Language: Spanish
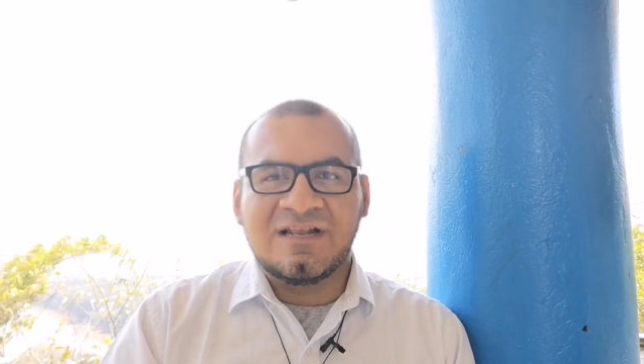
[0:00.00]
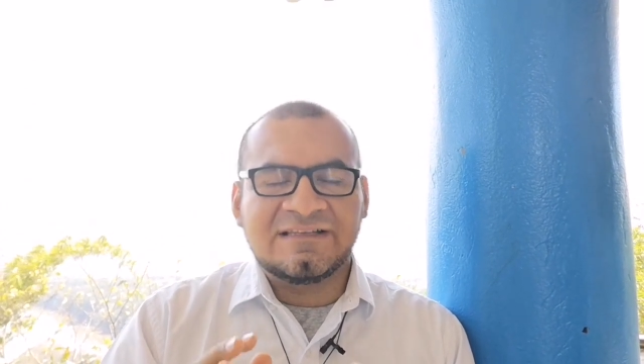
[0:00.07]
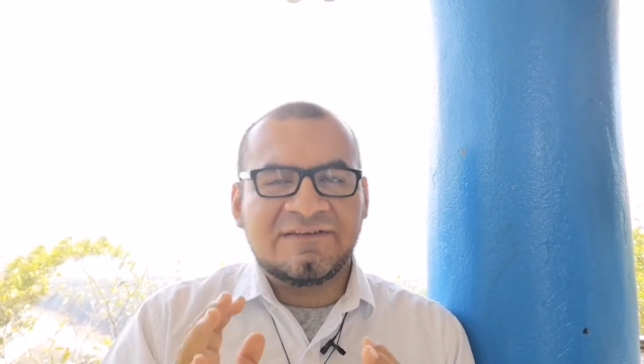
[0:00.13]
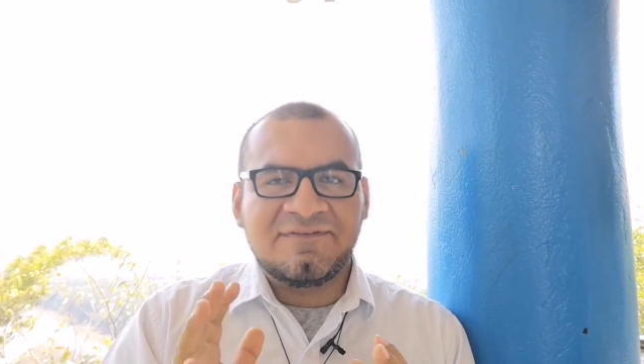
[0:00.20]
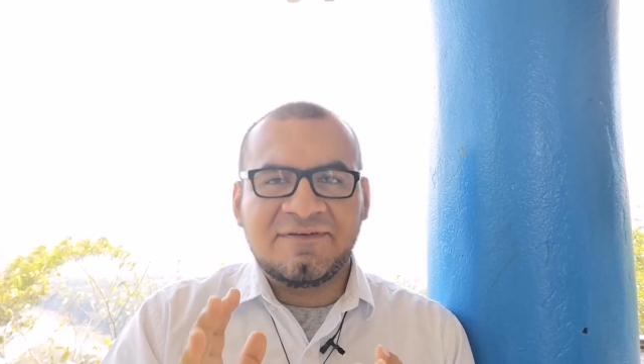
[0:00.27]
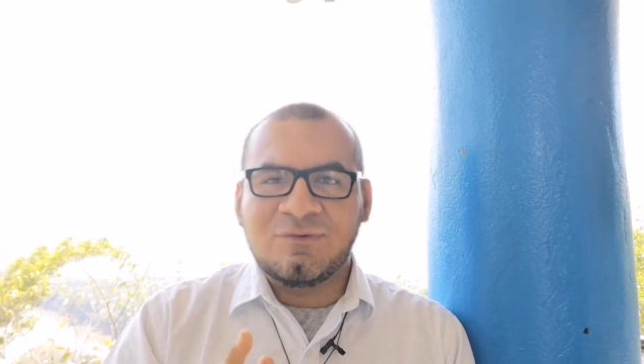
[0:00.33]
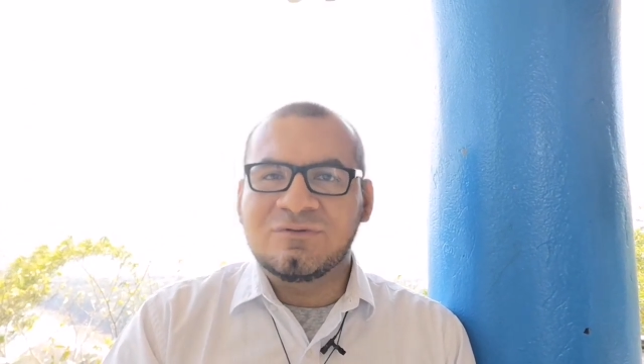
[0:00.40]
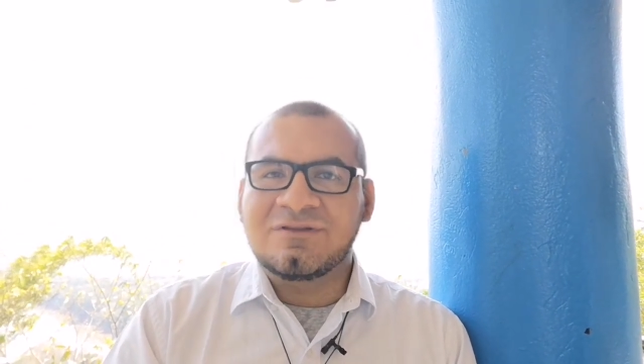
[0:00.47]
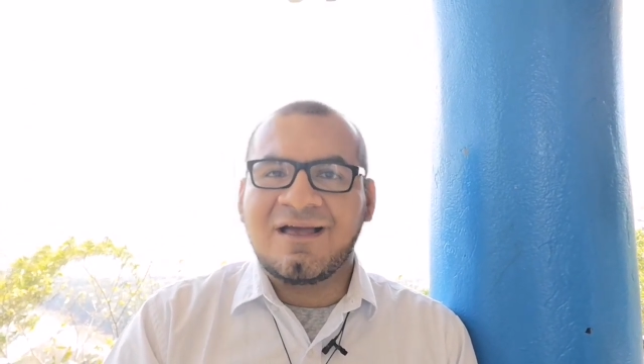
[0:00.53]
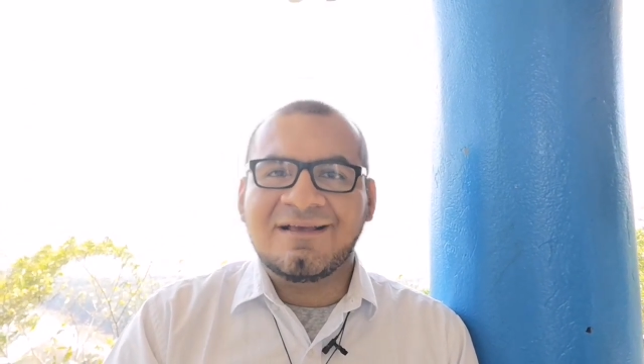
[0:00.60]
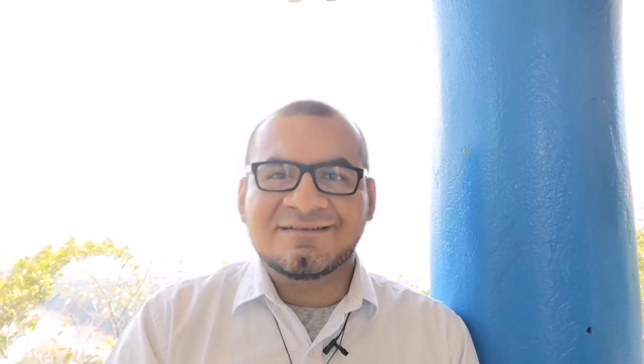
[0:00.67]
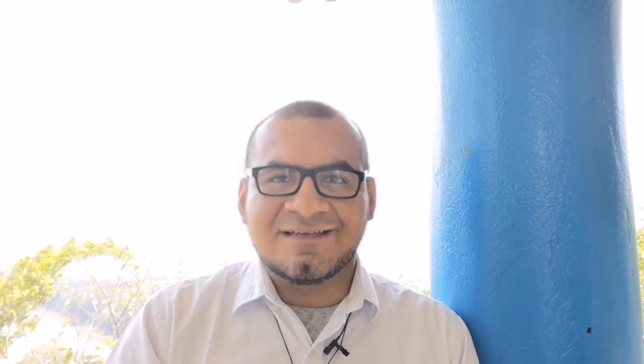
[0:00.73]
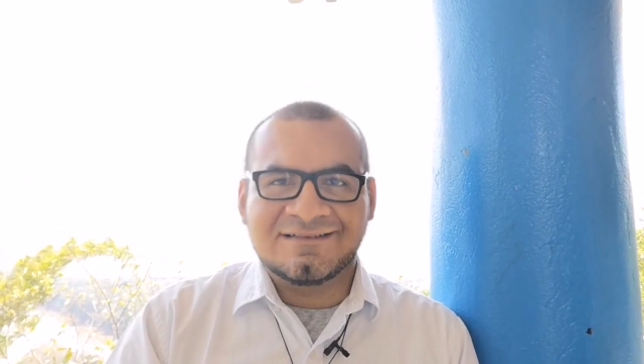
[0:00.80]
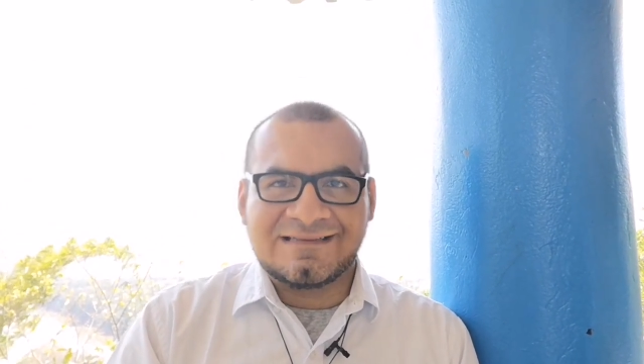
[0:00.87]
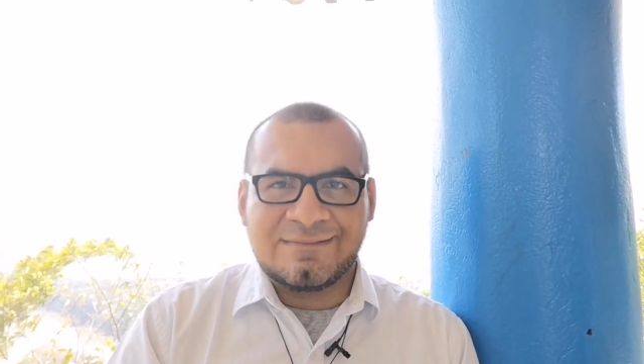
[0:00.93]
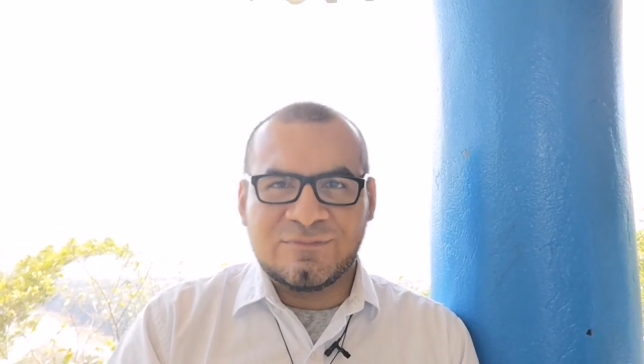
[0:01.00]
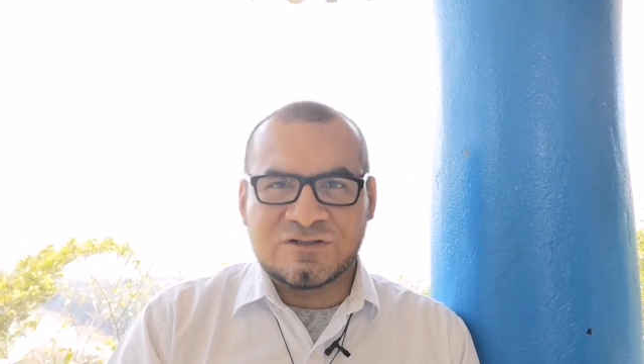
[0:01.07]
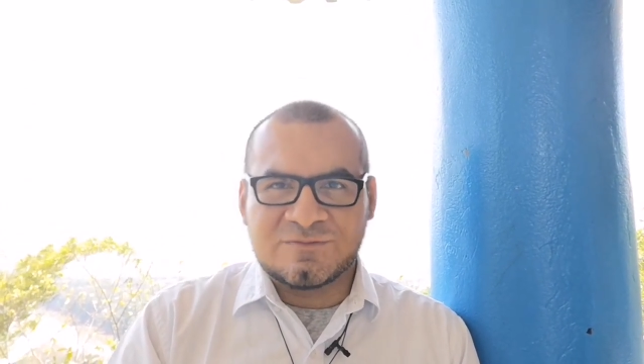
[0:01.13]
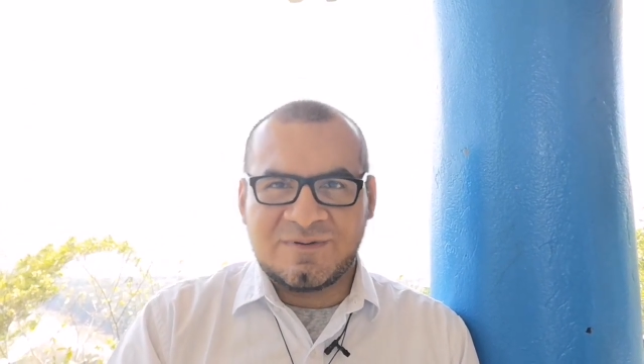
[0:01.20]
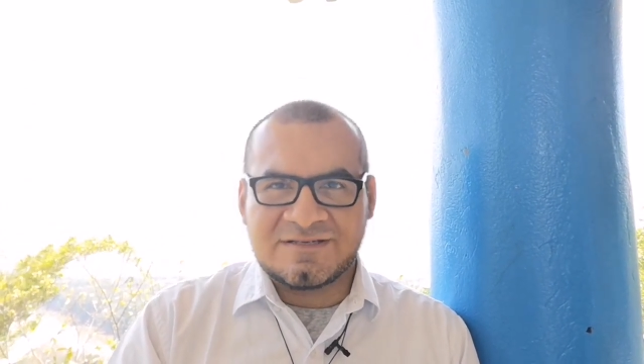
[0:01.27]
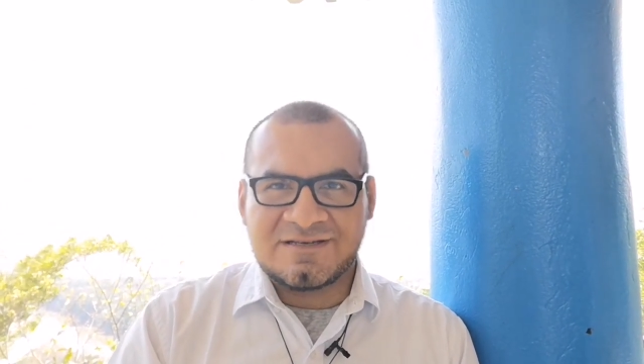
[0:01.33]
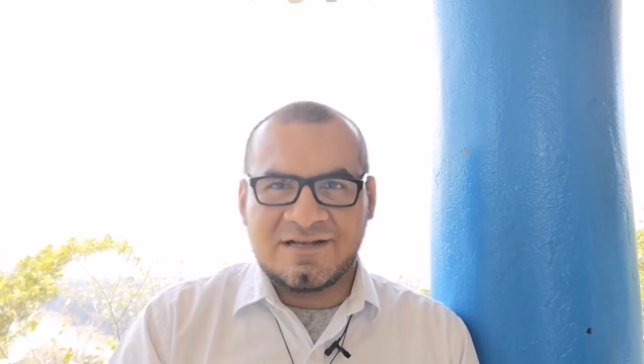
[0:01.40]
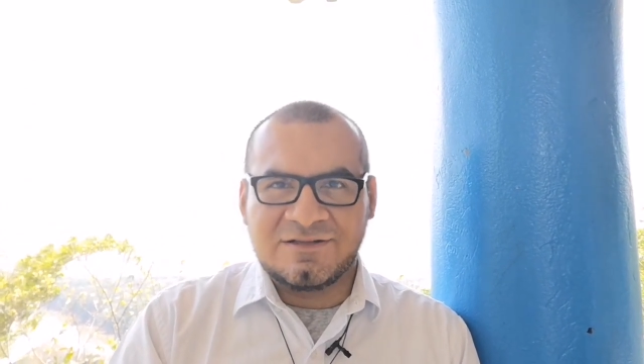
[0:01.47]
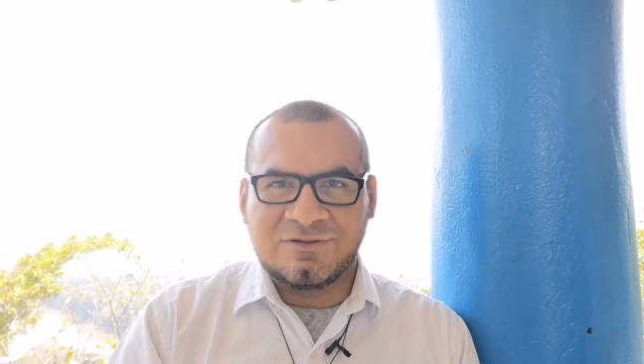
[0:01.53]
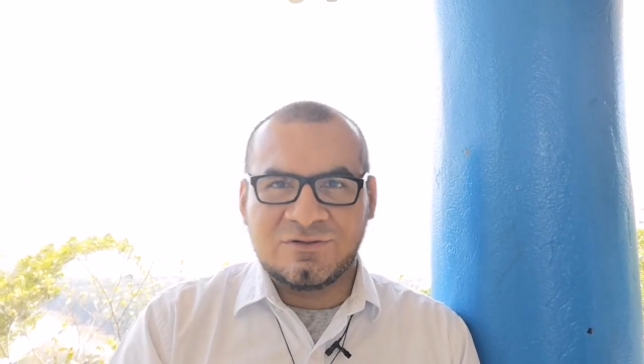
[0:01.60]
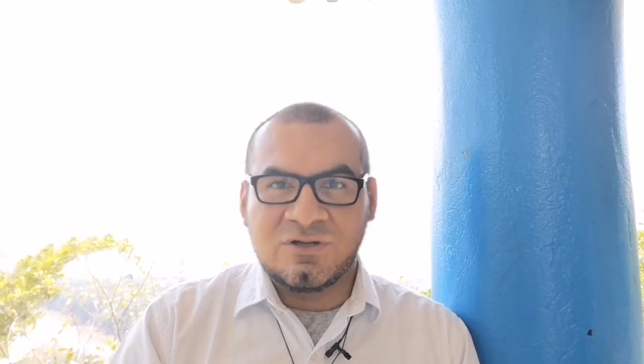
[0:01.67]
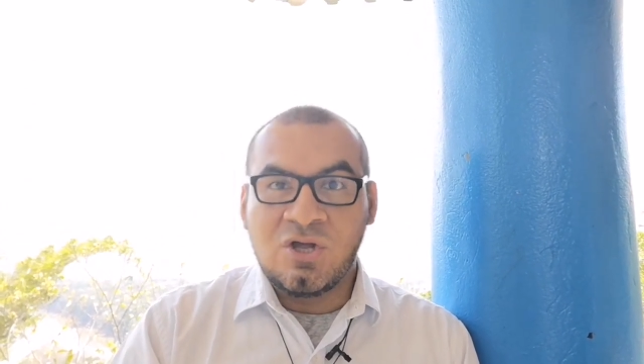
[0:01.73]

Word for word: dificultades que estamos pasando.